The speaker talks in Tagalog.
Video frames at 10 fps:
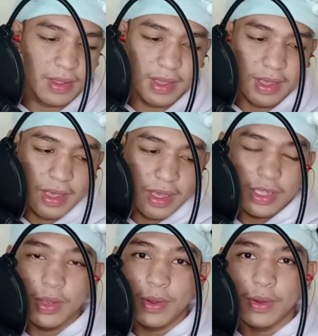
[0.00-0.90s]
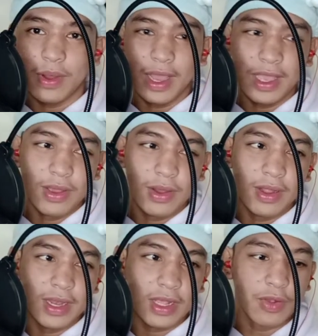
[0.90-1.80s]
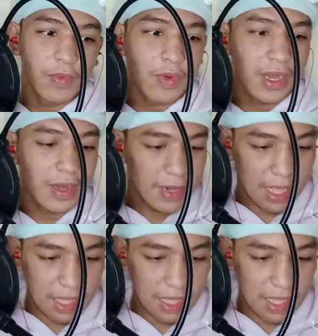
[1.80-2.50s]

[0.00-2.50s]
So, ayun, nasubukan naman natin siya,